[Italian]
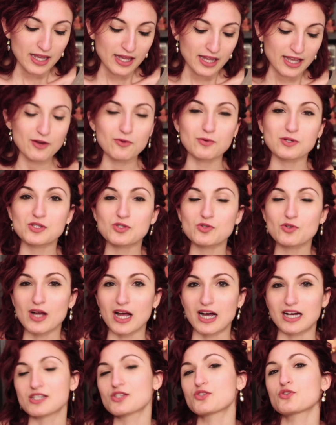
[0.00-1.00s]
In questo
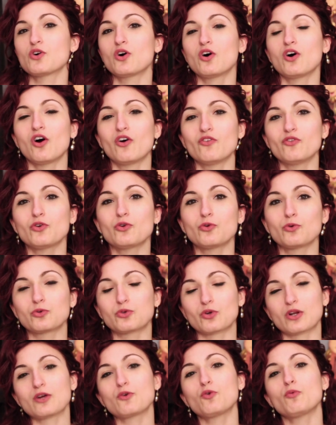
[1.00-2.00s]
caso ho
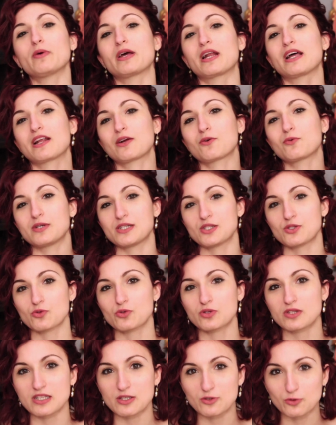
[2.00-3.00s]
voluto recuperare
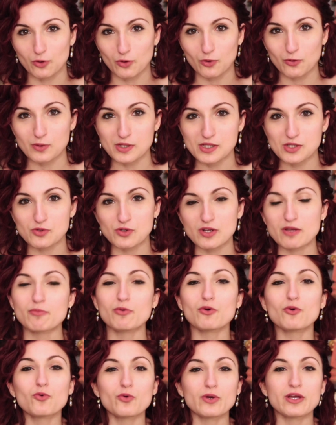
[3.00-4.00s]
questo titolo, questo
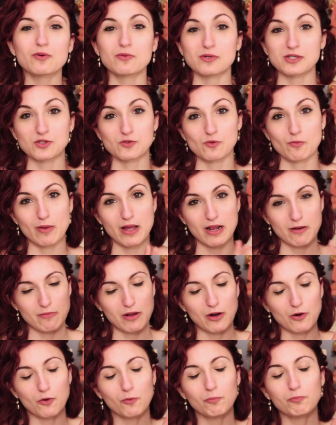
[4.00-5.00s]
libro qui, questo bel
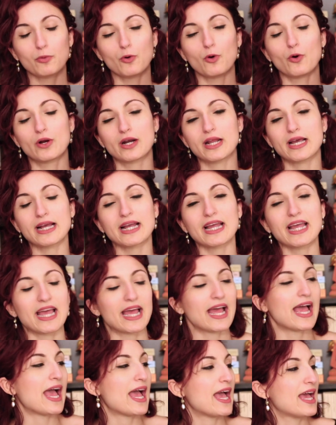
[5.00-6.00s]
malloppone che
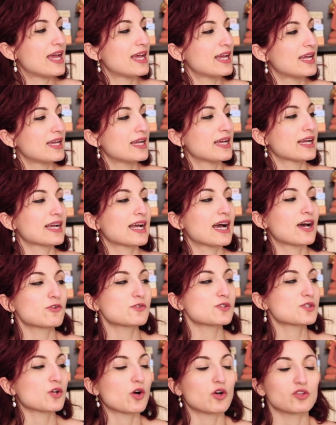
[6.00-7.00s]
è eh,
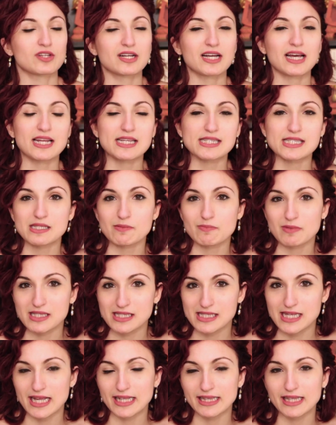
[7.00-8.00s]
Caro Scott,
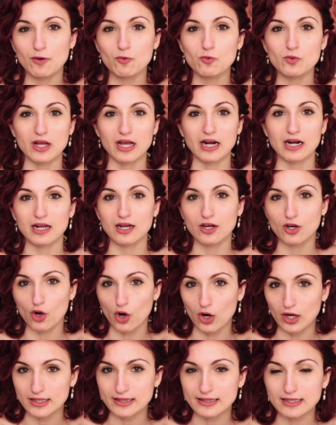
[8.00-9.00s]
carissima Zelda, una
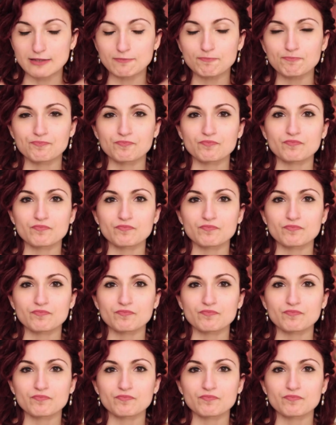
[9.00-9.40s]
raccolta